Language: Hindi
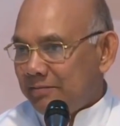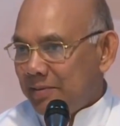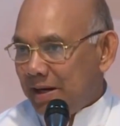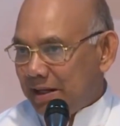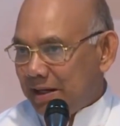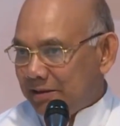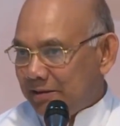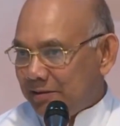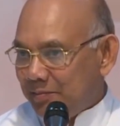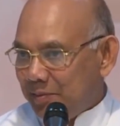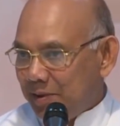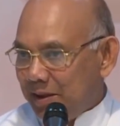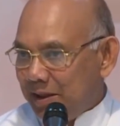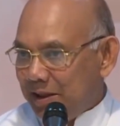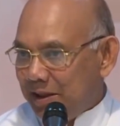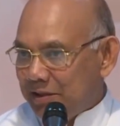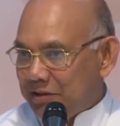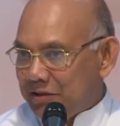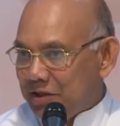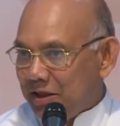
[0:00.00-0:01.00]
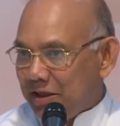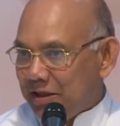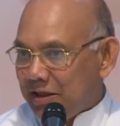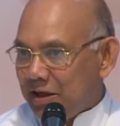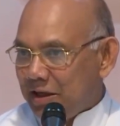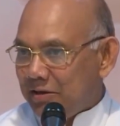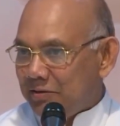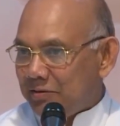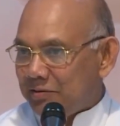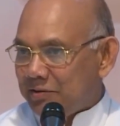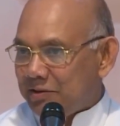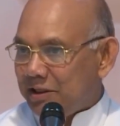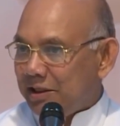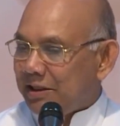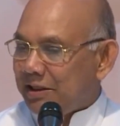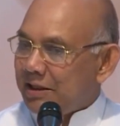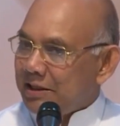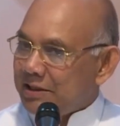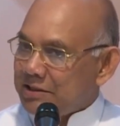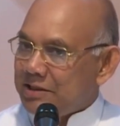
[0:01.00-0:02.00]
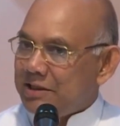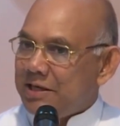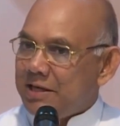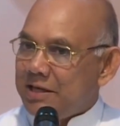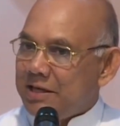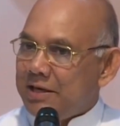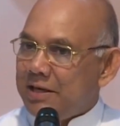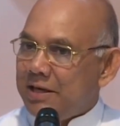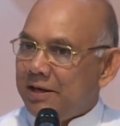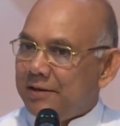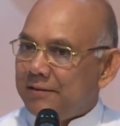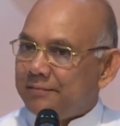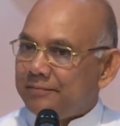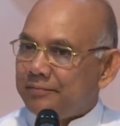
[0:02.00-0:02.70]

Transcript: बात पर ले चलता हूँ सीक्रेसी है ये